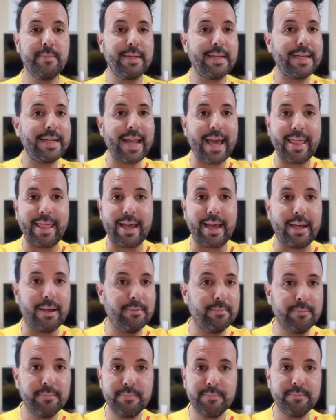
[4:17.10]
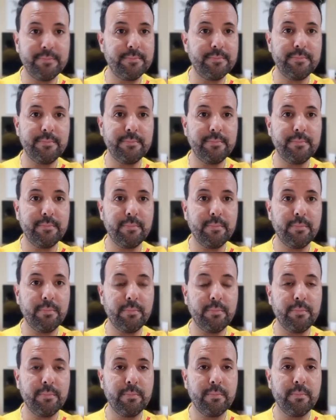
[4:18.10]
Nada.
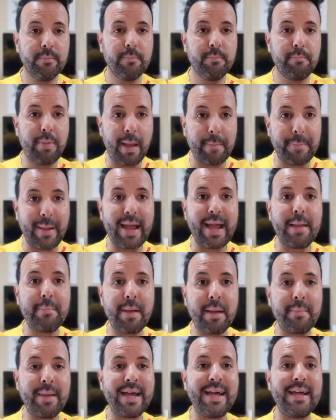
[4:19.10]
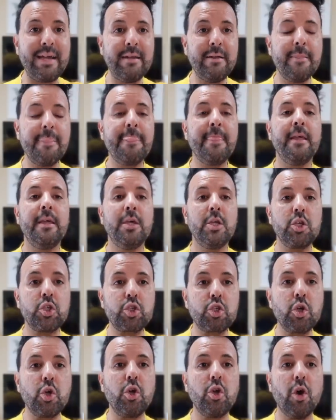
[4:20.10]
Papá, mamá,
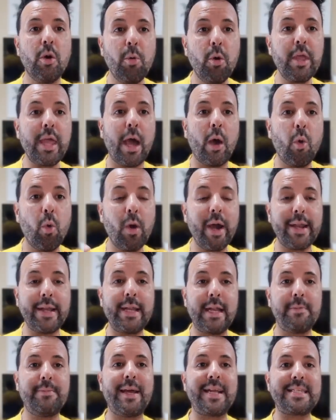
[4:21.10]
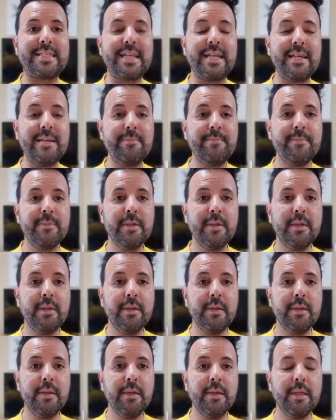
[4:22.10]
solo voy a jugar en el Barça
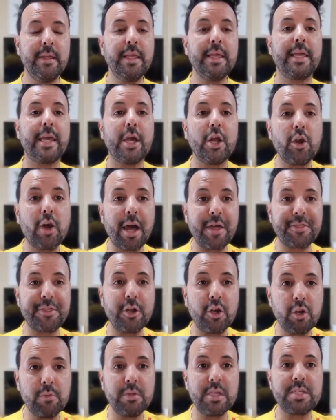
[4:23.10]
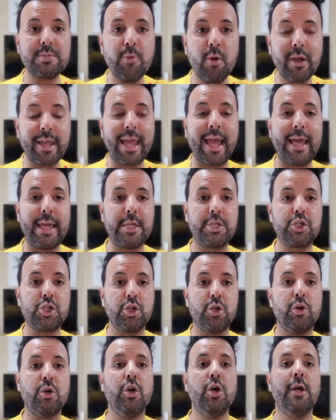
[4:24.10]
y quiero hacer lo mismo que ha
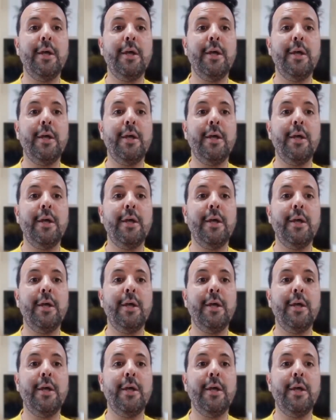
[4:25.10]
hecho.